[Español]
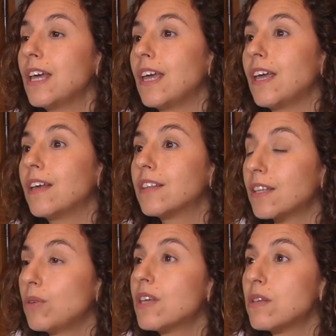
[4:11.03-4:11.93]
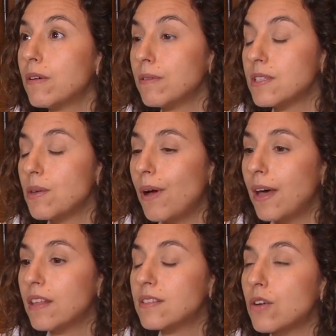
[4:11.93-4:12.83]
Eh, esta actividad se, se
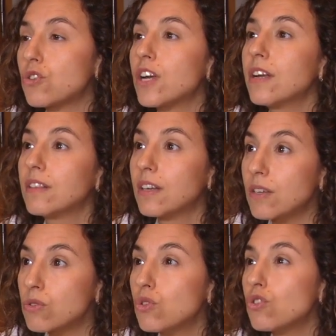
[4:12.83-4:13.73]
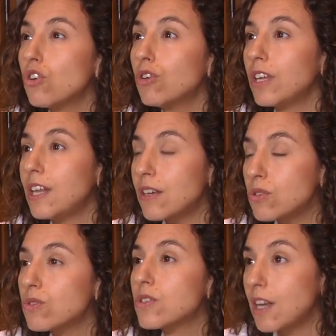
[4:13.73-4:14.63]
va a desarrollar entre las 8 y
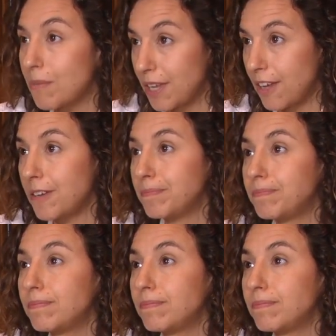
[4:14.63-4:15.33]
las 11 de la mañana.